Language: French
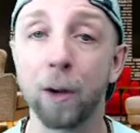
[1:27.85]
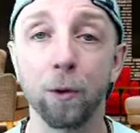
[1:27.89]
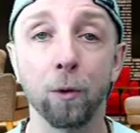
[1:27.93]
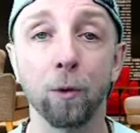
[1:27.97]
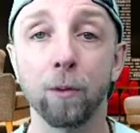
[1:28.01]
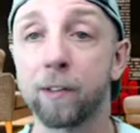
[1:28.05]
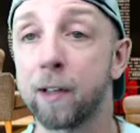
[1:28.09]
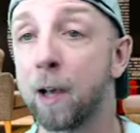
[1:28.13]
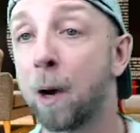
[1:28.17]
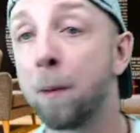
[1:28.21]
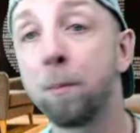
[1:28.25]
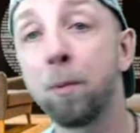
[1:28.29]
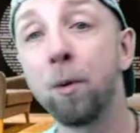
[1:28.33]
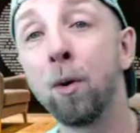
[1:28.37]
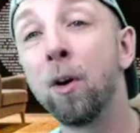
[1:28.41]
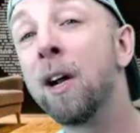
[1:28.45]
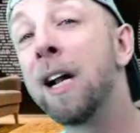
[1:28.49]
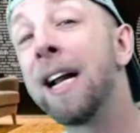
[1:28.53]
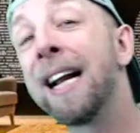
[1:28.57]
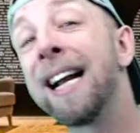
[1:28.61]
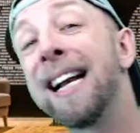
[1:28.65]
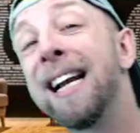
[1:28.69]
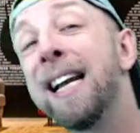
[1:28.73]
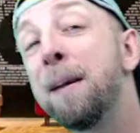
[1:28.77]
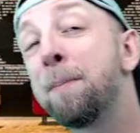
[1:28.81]
Donc c'est un peu
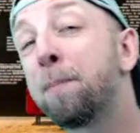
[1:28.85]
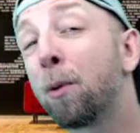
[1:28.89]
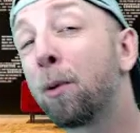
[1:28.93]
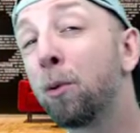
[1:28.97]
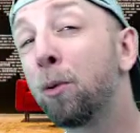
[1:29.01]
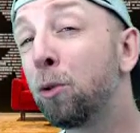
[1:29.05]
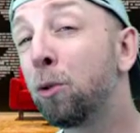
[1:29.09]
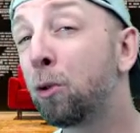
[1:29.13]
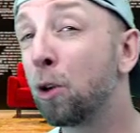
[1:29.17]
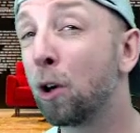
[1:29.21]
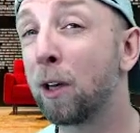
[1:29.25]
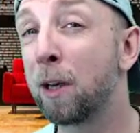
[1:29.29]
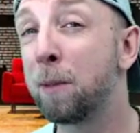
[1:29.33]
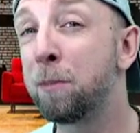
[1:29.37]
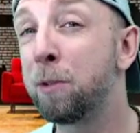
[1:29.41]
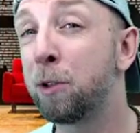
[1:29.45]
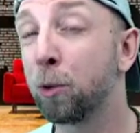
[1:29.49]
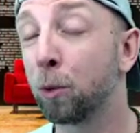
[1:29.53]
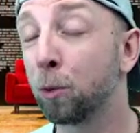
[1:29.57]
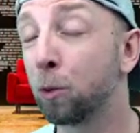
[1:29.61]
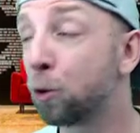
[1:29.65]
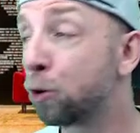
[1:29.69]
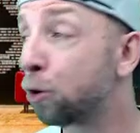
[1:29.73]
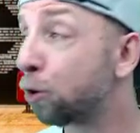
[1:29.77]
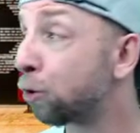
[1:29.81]
les producteurs de
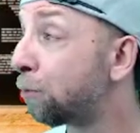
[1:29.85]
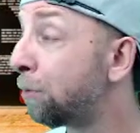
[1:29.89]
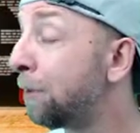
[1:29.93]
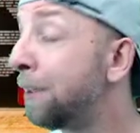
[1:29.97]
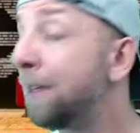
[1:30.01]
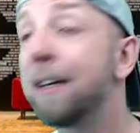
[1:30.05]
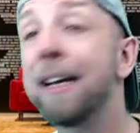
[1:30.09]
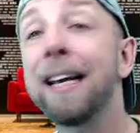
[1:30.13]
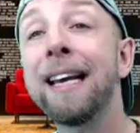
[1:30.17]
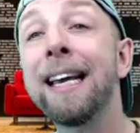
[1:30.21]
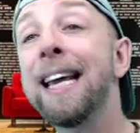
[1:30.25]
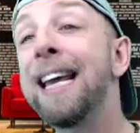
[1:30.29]
l'émission d'aujourd'hui